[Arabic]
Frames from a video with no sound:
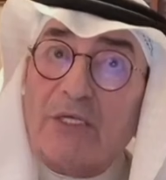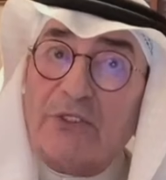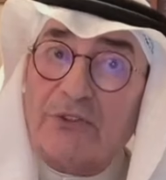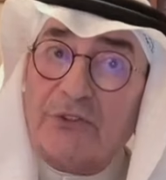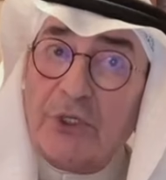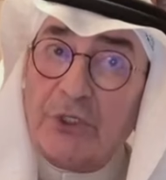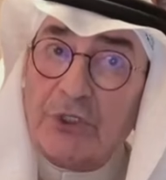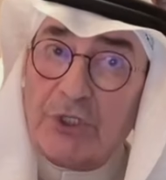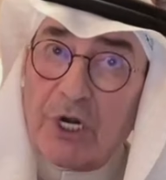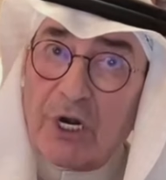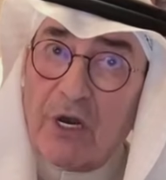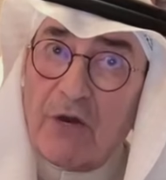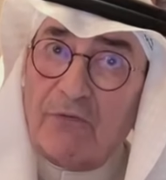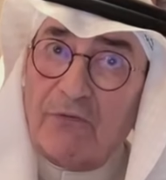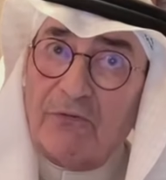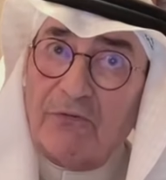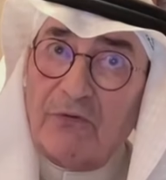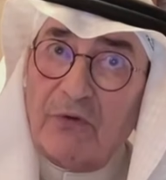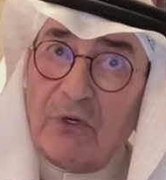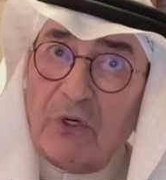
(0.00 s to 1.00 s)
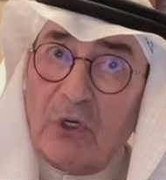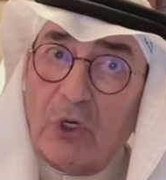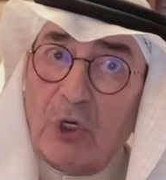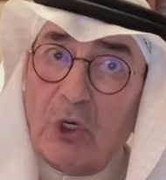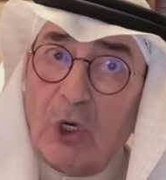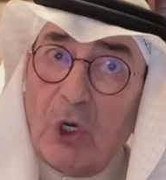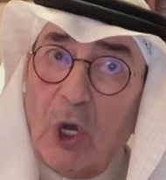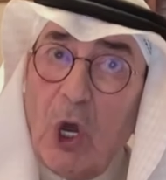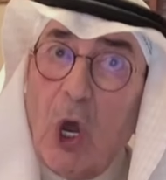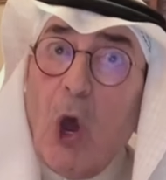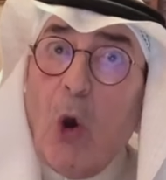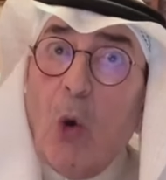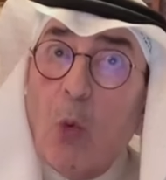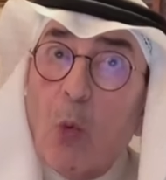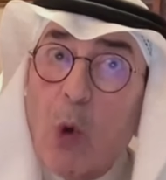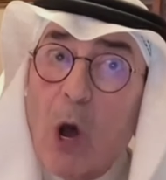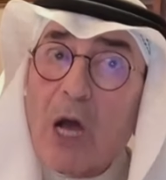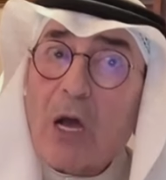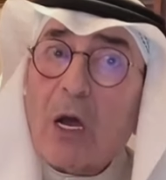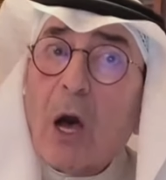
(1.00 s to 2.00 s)
واستشراف
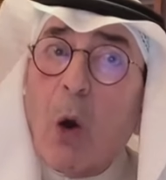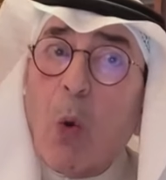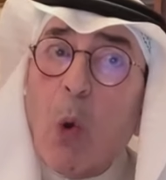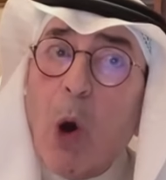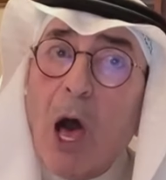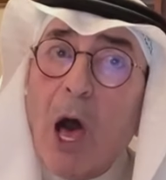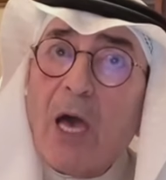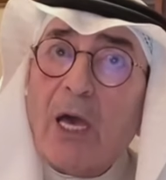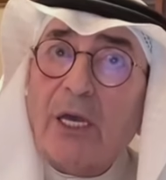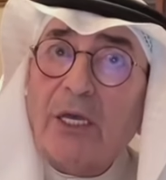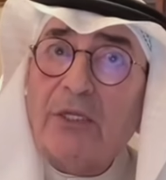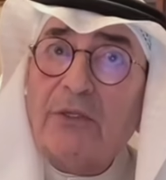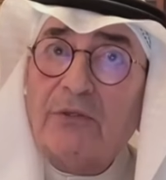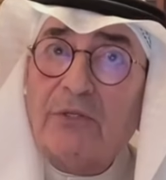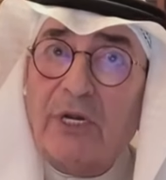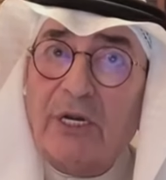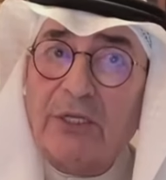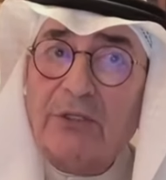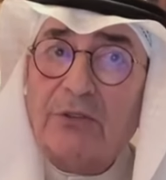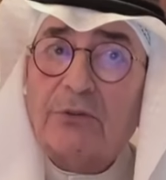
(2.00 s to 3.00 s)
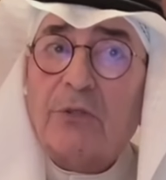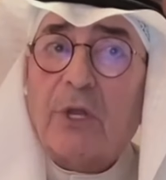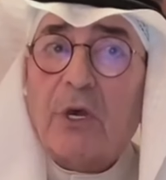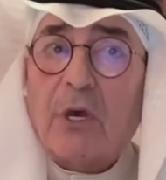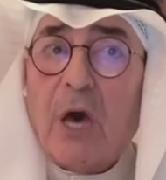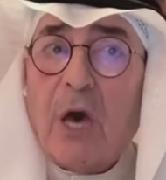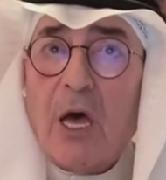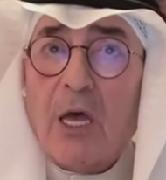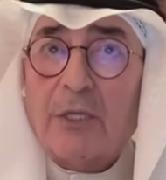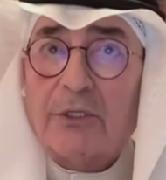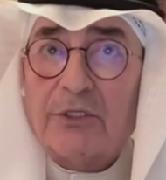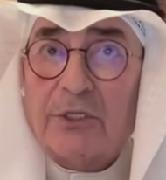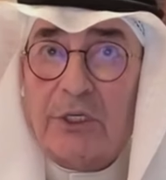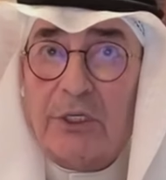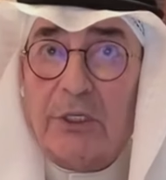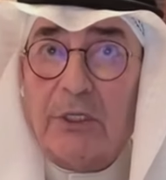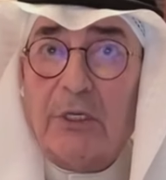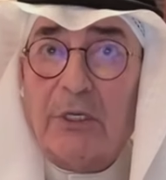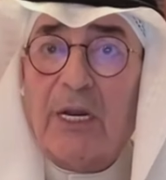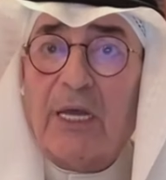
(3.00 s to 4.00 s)
وقواعد
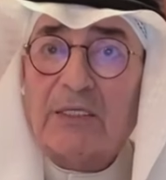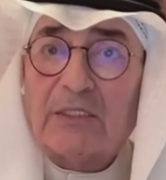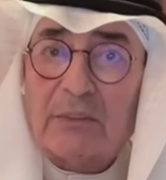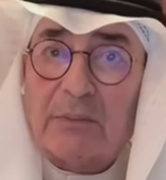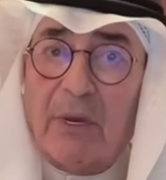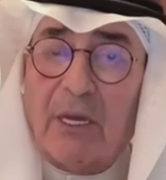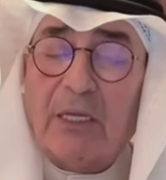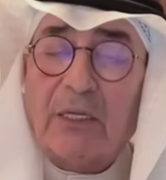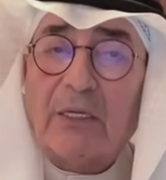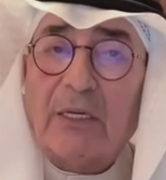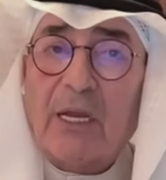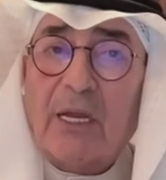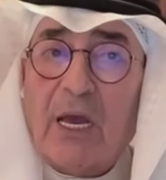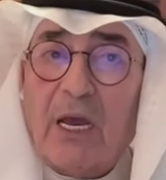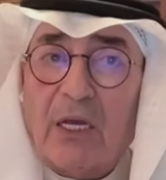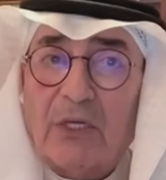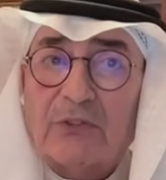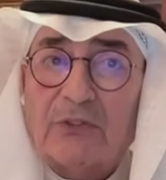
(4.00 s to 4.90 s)
للتقاضي لا سمح الله